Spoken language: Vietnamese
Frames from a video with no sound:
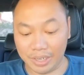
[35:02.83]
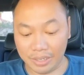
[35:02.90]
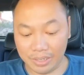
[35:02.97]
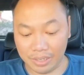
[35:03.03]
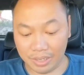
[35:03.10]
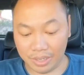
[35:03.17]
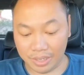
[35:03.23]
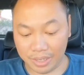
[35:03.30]
vẫn
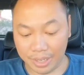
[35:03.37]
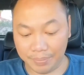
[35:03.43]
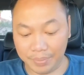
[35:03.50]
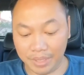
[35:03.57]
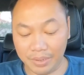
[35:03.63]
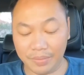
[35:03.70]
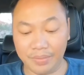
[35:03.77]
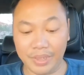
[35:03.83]
còn ấm
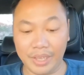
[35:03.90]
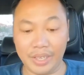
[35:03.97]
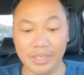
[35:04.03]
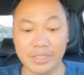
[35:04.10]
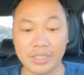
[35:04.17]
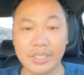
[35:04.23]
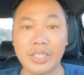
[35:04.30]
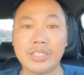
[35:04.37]
ức về
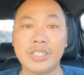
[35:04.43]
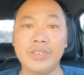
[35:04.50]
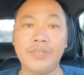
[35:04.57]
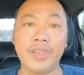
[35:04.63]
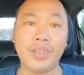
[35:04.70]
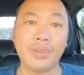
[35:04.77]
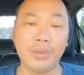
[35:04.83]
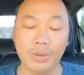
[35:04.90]
cái cái sự
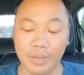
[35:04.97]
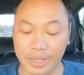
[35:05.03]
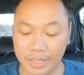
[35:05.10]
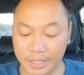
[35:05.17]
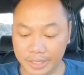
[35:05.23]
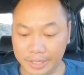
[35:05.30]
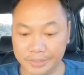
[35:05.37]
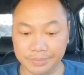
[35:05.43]
việc
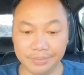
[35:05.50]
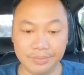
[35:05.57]
của